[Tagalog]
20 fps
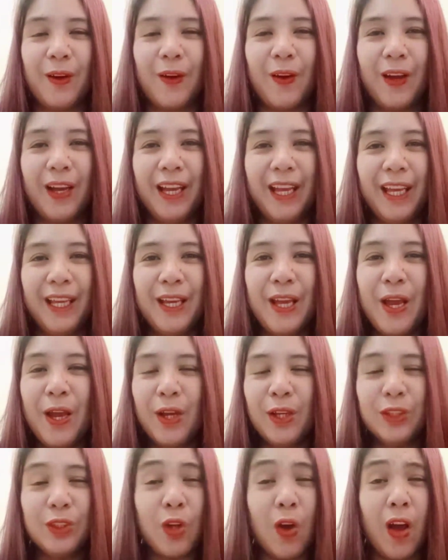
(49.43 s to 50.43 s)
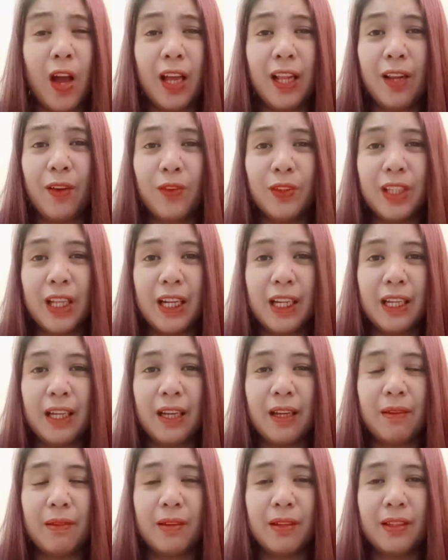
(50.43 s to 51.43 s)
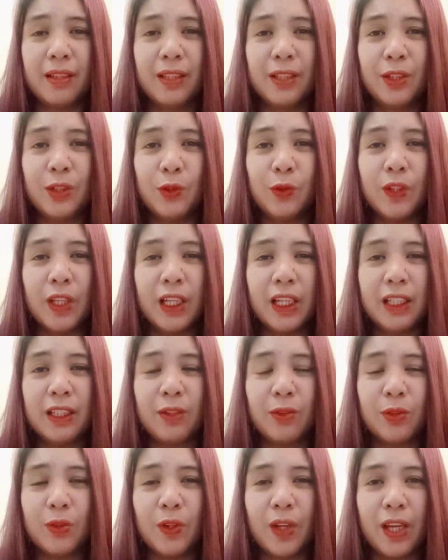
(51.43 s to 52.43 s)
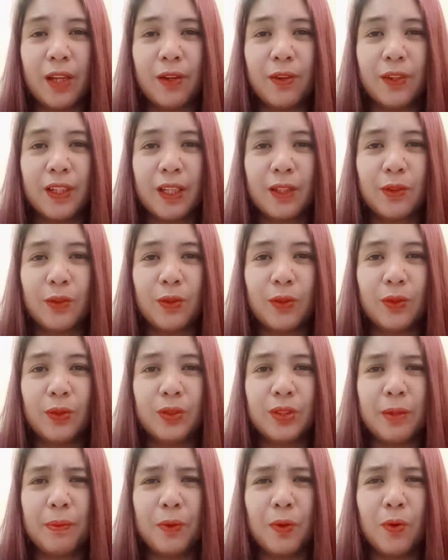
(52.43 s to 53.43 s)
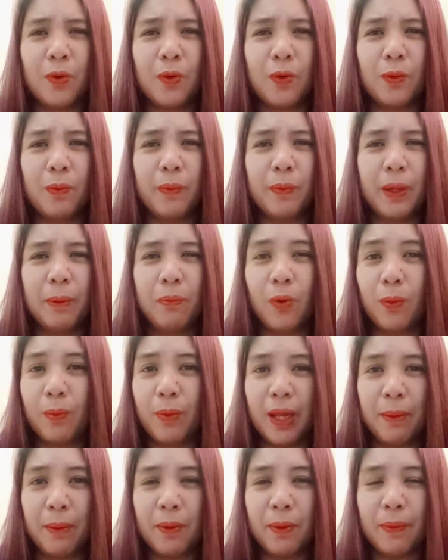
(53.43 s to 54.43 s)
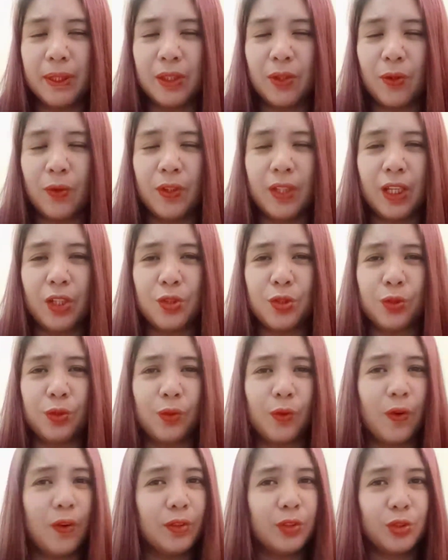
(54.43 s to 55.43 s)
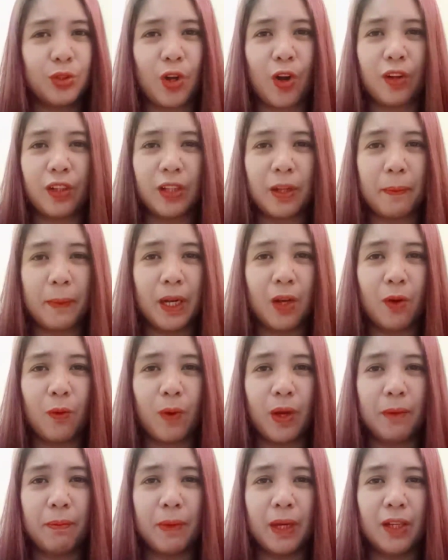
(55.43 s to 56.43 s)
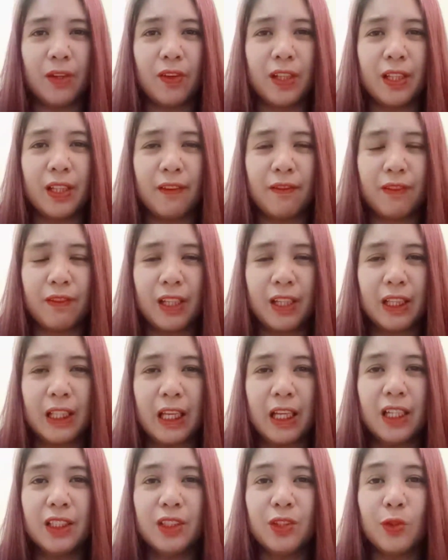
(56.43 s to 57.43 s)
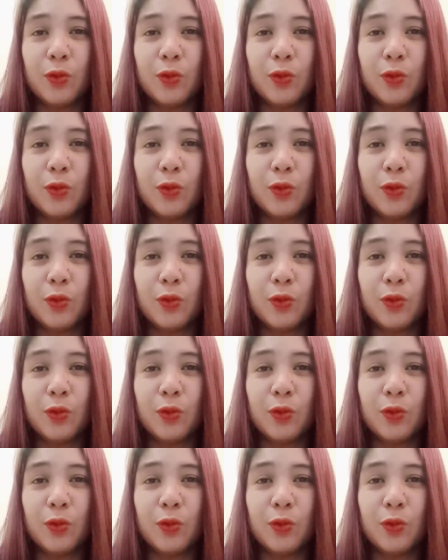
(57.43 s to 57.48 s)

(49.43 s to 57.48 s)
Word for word: Okay? So, akala ko talaga nung nakita ko tong error na to, sabi ko, may problema ba sa connection ko? Strong naman ang wifi ko and everything.